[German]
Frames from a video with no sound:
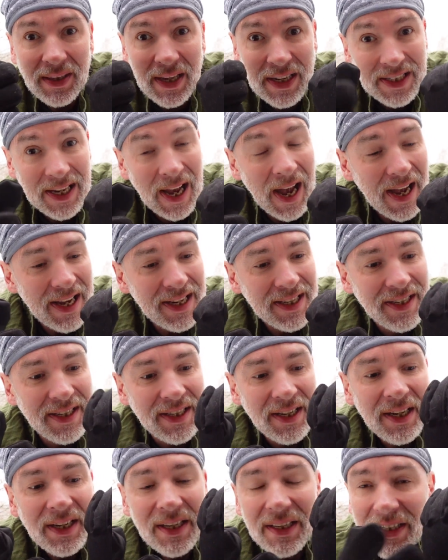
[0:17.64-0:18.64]
Das
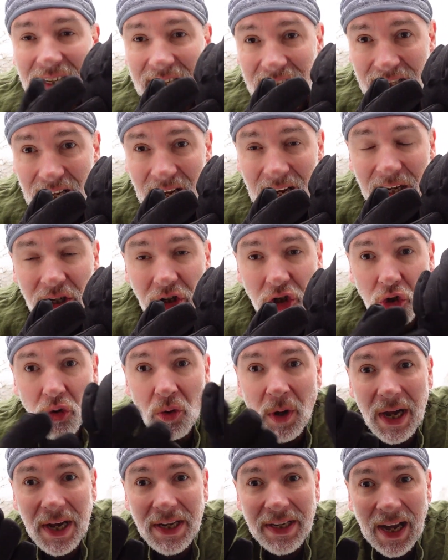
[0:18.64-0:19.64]
heißt, diese
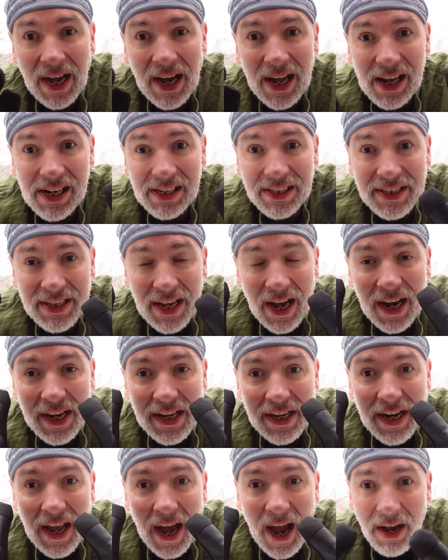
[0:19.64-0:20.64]
Handschuhe enthalten
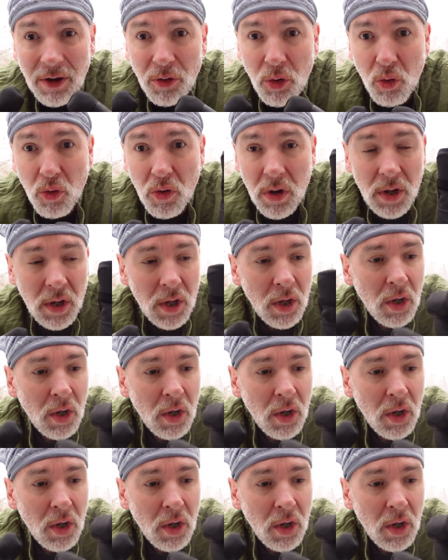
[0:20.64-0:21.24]
einen Akku